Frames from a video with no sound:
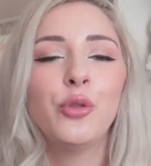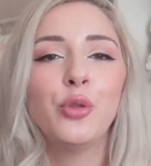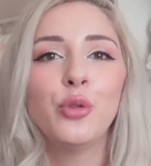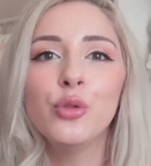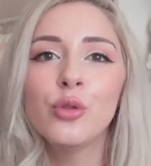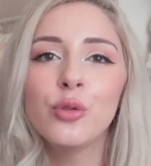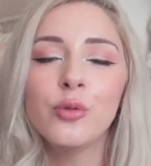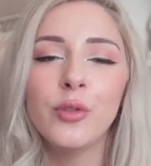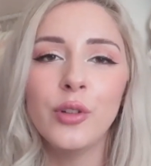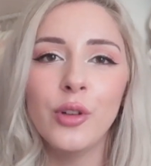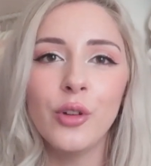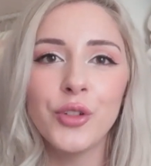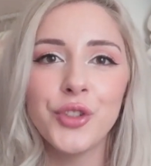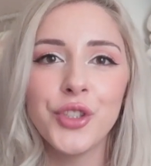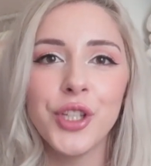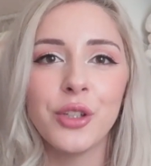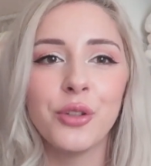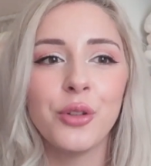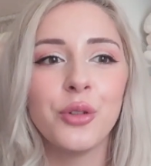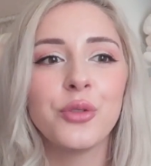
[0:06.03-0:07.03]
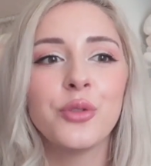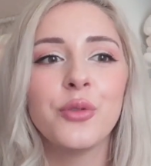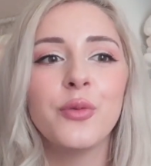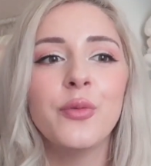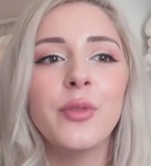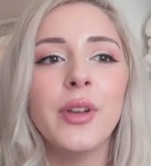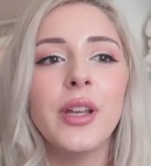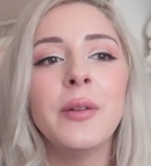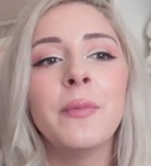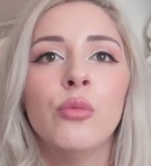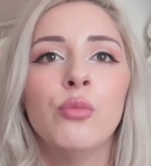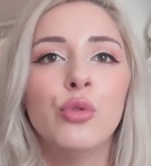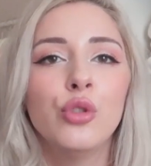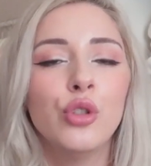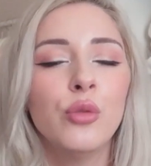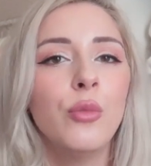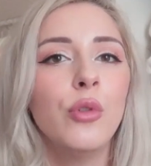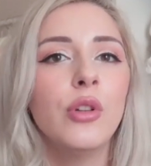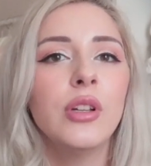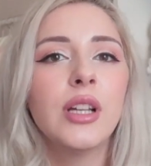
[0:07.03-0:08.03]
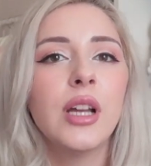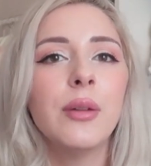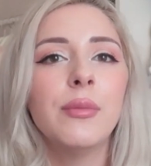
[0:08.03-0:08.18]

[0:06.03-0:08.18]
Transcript: günlük vlog çekiyordum ve bugün böyle